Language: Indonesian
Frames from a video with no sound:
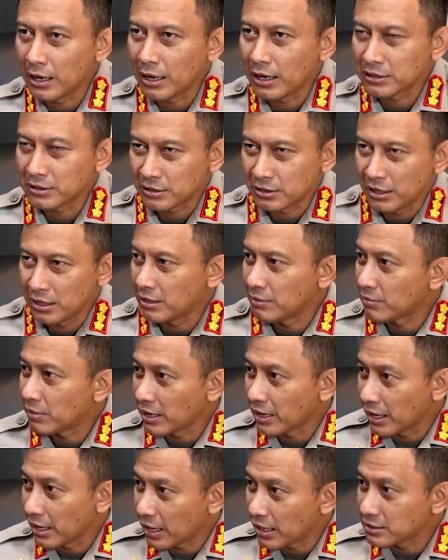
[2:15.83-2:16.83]
SD
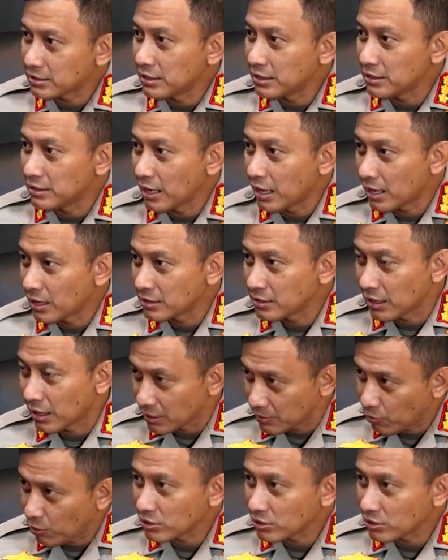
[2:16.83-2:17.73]
Merdeka sini jalan dekat